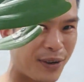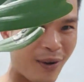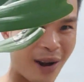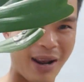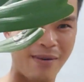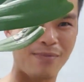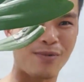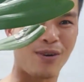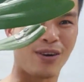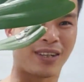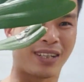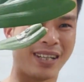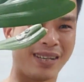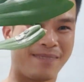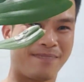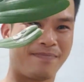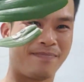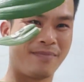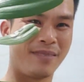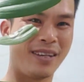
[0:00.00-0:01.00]
cho em còn kịp
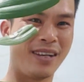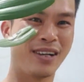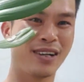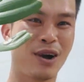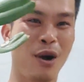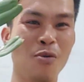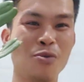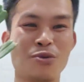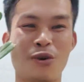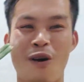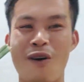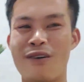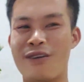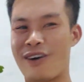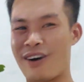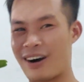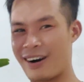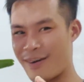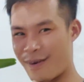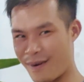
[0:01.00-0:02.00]
không có
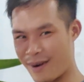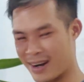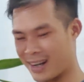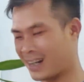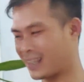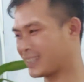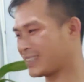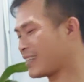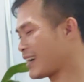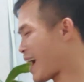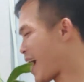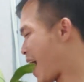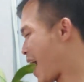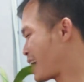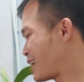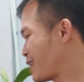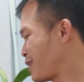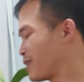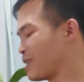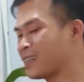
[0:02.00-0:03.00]
cơ hội lần thứ
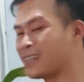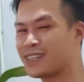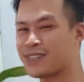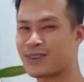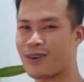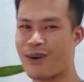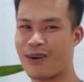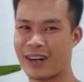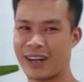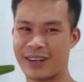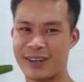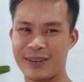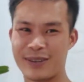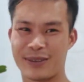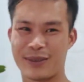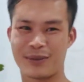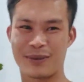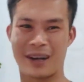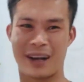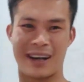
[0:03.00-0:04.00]
hai đâu những cái giò này nói
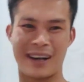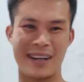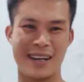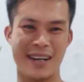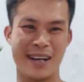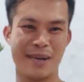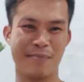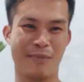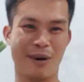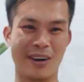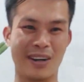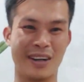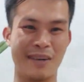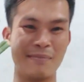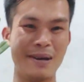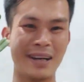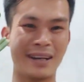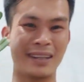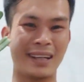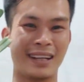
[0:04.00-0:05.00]
chung là mọi người
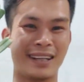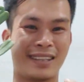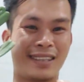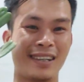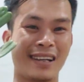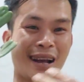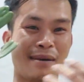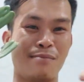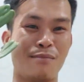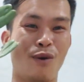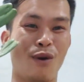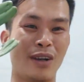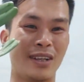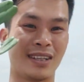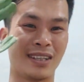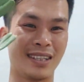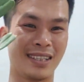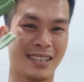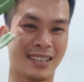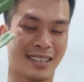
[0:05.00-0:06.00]
biết lần trước em mua
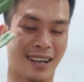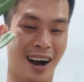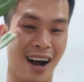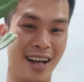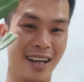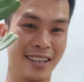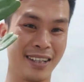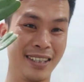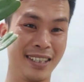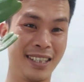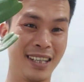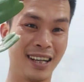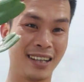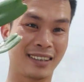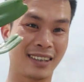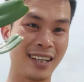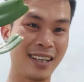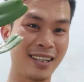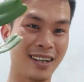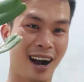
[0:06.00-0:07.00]
những cái cây
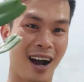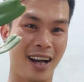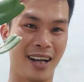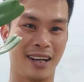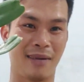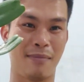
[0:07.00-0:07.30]
riêng tính cây